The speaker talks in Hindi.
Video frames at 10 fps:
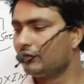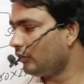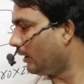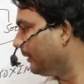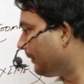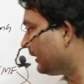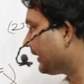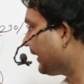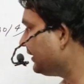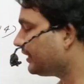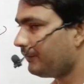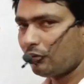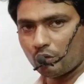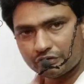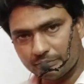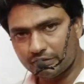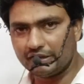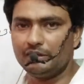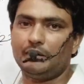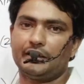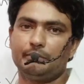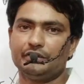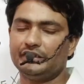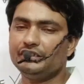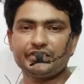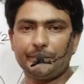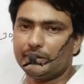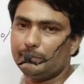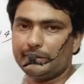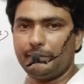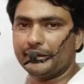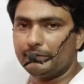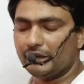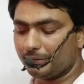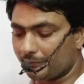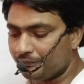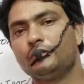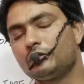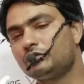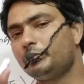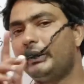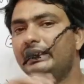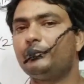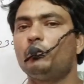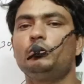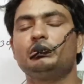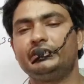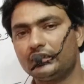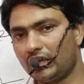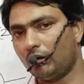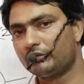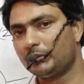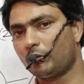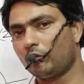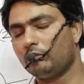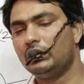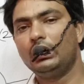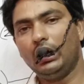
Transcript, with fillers: तो अभी बात कर रहे हैं शेफोरोक्सिम के ही बारे में यानी शेफ्टम टेबलेट के बारे में तो दोस्तों पहली प्रॉब्लम आती है घाव की प्रॉब्लम